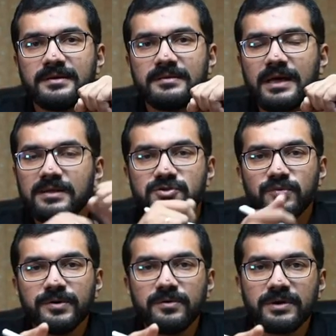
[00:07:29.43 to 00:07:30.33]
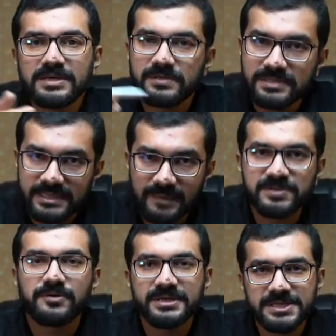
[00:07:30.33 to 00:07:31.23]
তাহলে ছবিগুলোকে আসলে
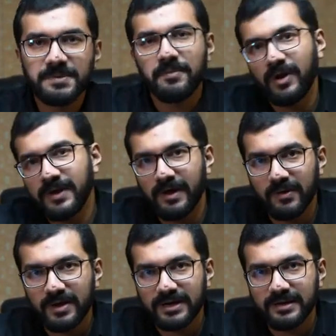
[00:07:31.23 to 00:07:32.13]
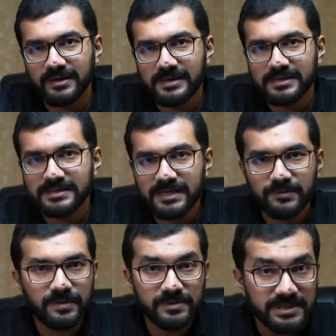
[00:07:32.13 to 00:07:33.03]
স্ন্যাপশট হিসেবে বলাই ভালো আর কি যেহেতু
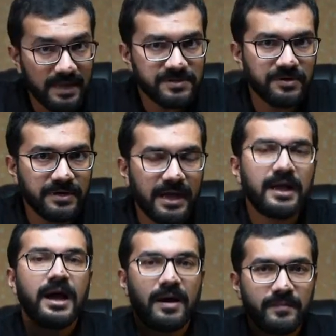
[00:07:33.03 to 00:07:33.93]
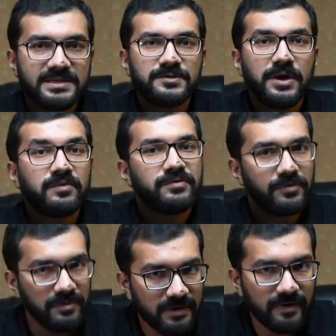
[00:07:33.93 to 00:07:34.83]
এগুলো স্ন্যাপশট না আমরা যেহেতু এখন
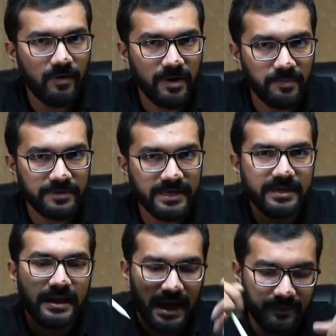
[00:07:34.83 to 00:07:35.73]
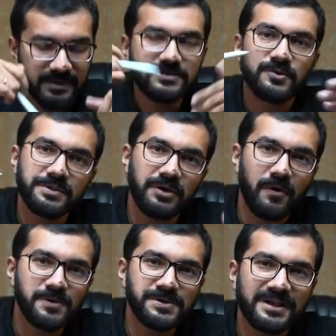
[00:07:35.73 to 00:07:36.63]
ফটোগ্রাফার হওয়ার পথে আমাদের ছবিতে
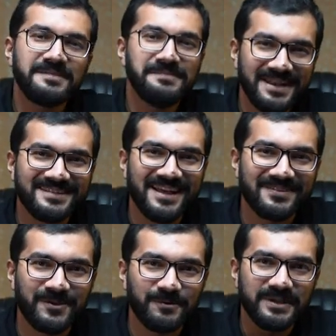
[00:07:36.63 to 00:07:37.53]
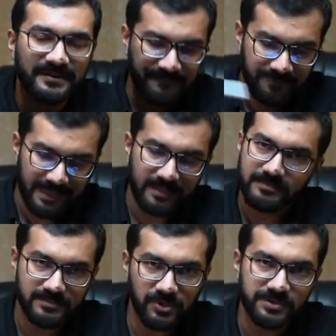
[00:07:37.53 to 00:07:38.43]
অবশ্যই একটা মিনিং থাকতে হবে
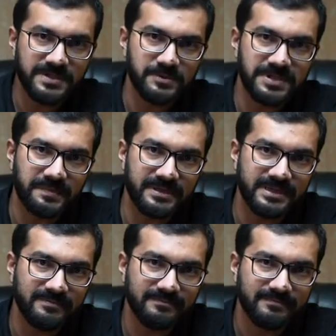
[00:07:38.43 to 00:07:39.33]
সহজেই বুঝতে পেরেছেন